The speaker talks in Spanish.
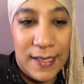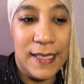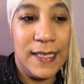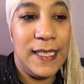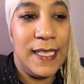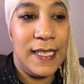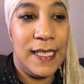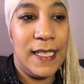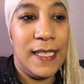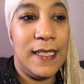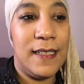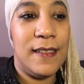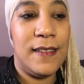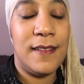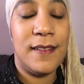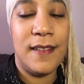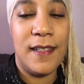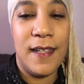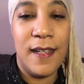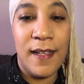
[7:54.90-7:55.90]
que
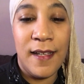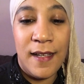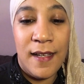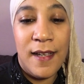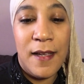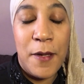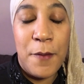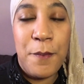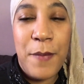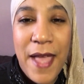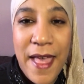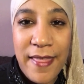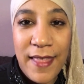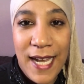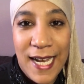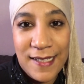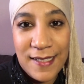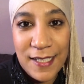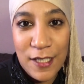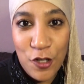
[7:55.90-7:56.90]
tienen eh,
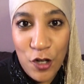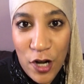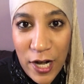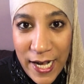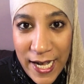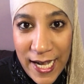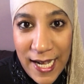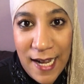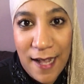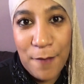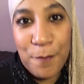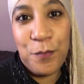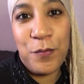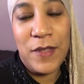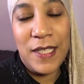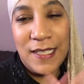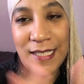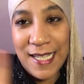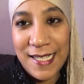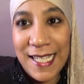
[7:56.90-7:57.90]
piedras y no arena.
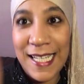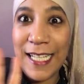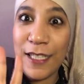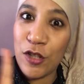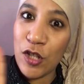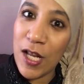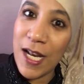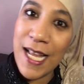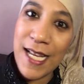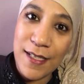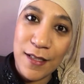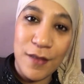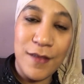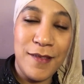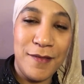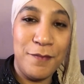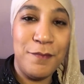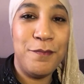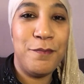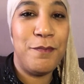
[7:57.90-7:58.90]
Ya sé que todas las
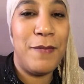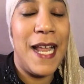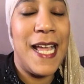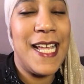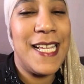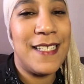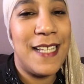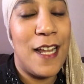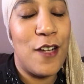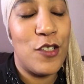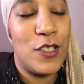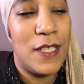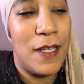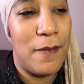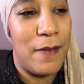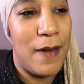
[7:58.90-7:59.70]
playas de la Costa